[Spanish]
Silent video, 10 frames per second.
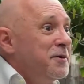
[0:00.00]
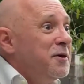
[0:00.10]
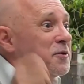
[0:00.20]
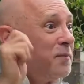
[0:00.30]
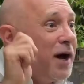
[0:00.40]

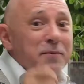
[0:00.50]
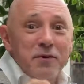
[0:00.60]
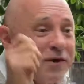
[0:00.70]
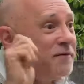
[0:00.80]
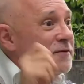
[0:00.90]
y
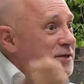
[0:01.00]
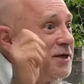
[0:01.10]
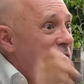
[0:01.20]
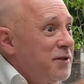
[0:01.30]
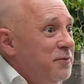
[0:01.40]
tomarme un
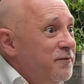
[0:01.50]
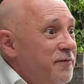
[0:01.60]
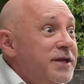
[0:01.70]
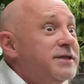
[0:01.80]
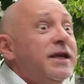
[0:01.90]
cafecito, en
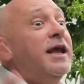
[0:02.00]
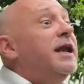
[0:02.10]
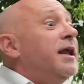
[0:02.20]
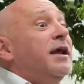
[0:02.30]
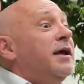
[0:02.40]
fin,
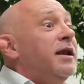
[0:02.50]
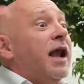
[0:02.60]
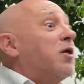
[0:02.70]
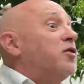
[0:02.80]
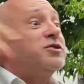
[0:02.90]
sin
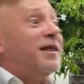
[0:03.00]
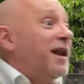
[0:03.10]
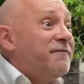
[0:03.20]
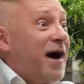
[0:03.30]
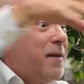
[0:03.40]
la cosa
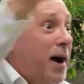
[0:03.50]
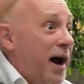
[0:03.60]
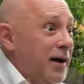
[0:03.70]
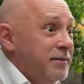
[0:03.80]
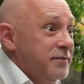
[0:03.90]
de la fama.